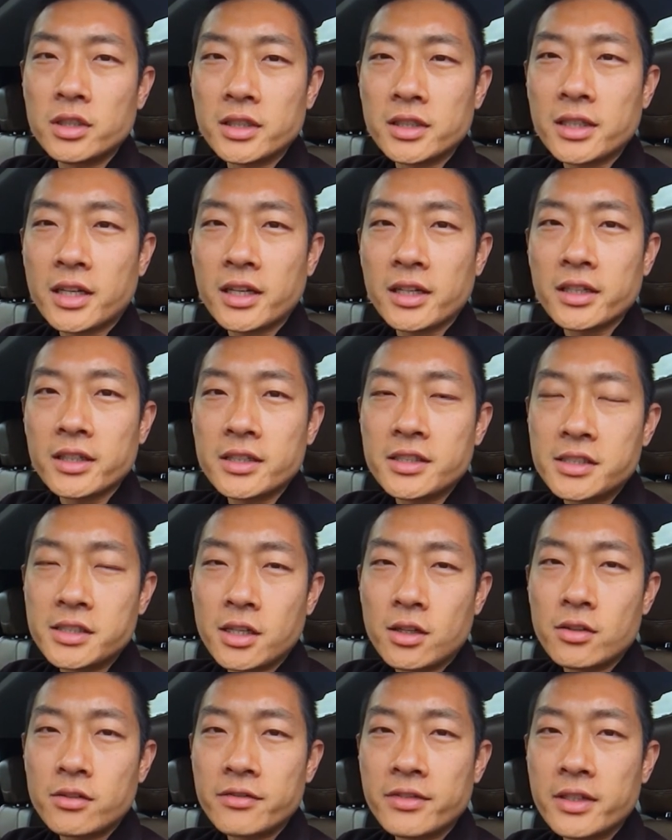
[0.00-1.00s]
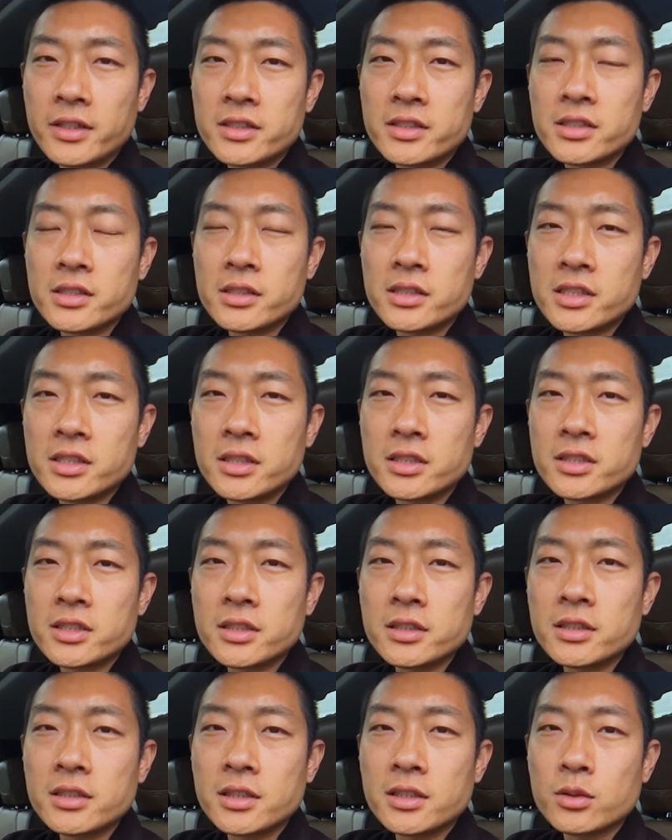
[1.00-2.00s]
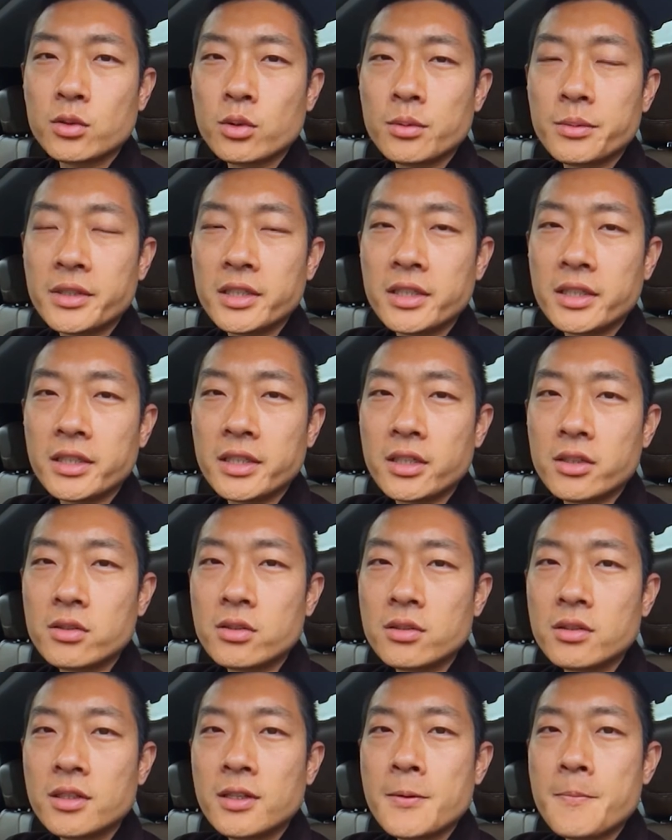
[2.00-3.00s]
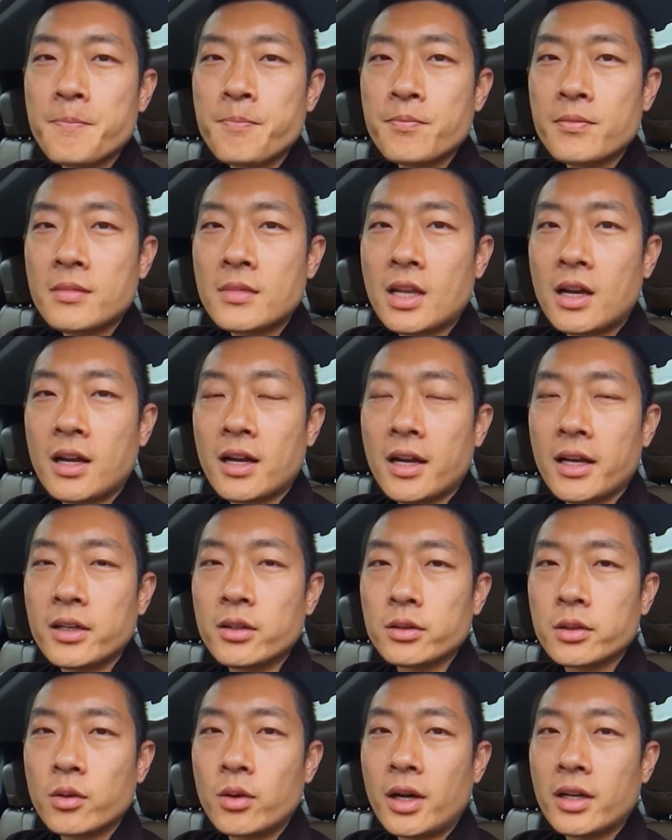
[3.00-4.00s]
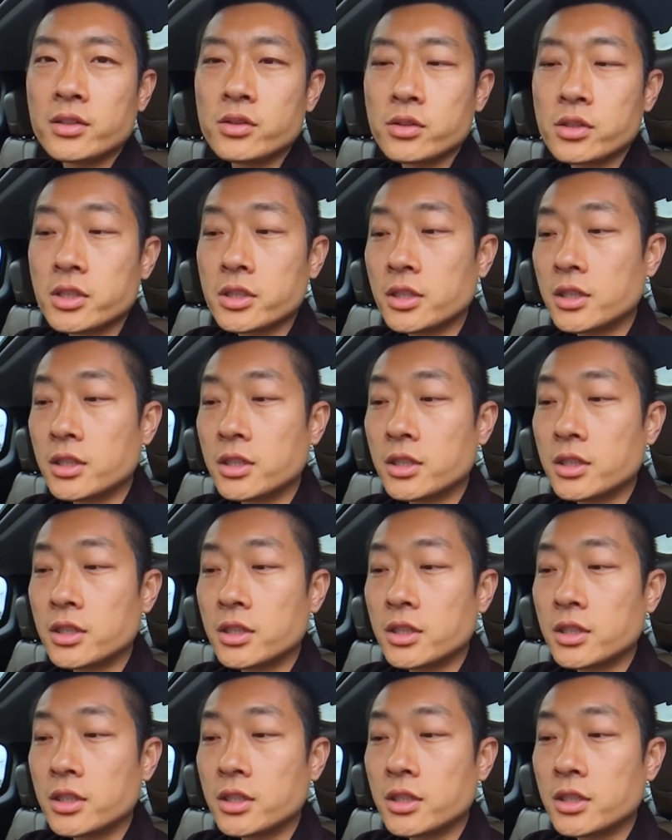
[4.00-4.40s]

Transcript: 他可以消费自己的这个多媒体内容。那还有的话就是，